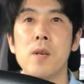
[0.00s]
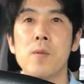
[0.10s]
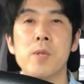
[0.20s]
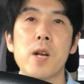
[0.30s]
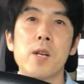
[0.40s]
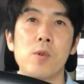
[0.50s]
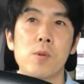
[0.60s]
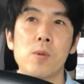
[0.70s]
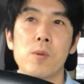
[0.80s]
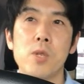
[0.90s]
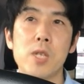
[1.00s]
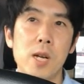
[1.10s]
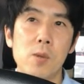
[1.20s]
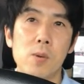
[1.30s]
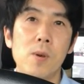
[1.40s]
大阪京都滋
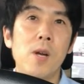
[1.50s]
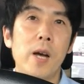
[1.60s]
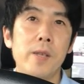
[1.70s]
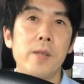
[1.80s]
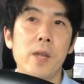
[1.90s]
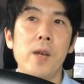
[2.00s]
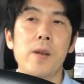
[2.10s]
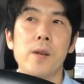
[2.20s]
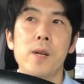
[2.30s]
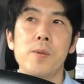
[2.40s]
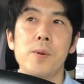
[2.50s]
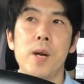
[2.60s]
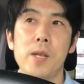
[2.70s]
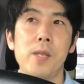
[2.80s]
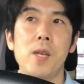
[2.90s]
賀と入ってあの
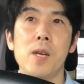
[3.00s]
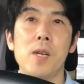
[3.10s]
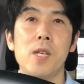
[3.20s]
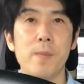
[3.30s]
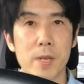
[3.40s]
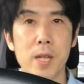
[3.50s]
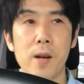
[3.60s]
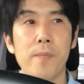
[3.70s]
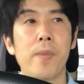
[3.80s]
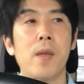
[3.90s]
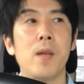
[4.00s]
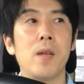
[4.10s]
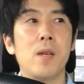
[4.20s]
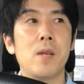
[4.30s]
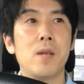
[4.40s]
帰ってきました
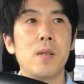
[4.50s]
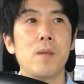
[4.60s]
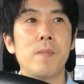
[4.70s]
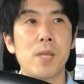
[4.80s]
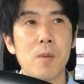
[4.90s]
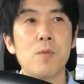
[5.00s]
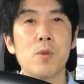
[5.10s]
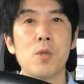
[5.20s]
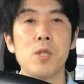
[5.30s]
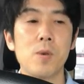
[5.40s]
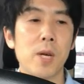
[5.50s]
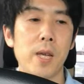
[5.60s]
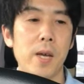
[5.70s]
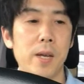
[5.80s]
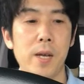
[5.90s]
まあ多分そっちの方が
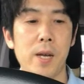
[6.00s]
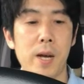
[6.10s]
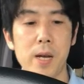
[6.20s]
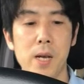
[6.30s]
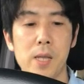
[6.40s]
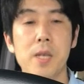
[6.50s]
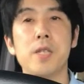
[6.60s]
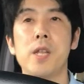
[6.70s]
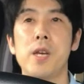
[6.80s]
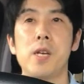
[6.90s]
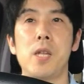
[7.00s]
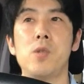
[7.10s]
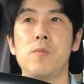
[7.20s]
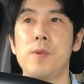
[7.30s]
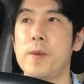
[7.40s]
ね、えー、早かったんじゃないかな
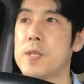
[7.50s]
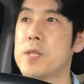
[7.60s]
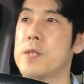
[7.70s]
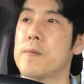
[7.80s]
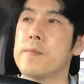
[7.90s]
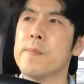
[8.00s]
と思います